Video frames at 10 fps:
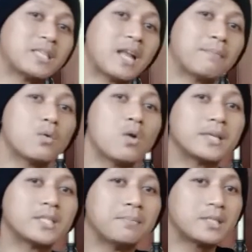Tapi
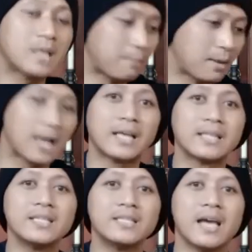selama gue masih bisa
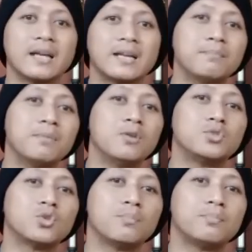mengatasinya dan
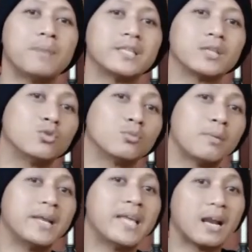belum cukup budget
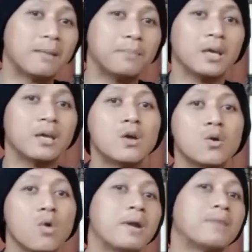untuk membeli yang
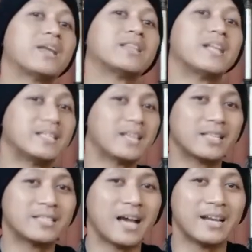lebih, gue manfaatin
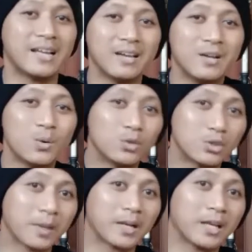aja guys yang ada.
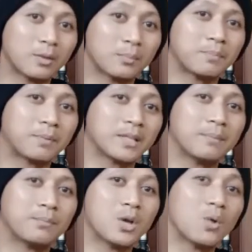Untuk spek laptop
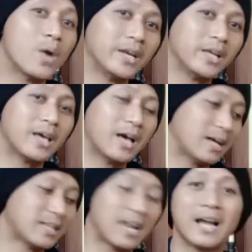seperti punya gue
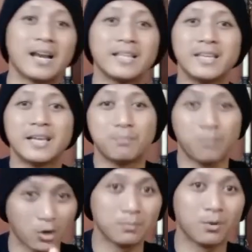ini ya silahkan aja
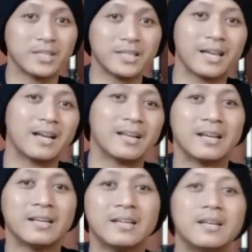ya browsing-browsing ya
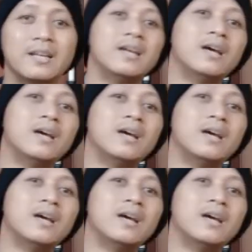kalian.